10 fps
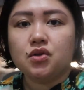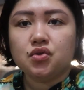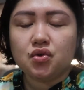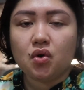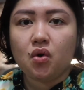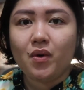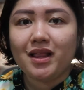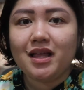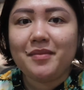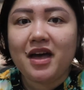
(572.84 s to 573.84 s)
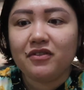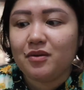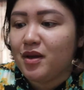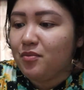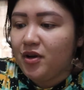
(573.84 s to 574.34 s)
So, while I'm having
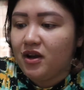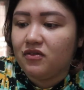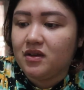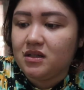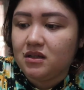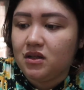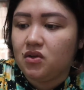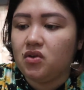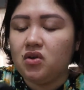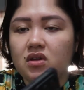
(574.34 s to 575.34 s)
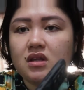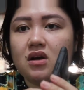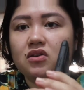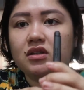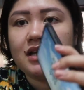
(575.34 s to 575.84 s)
my breakfast, nanonood ako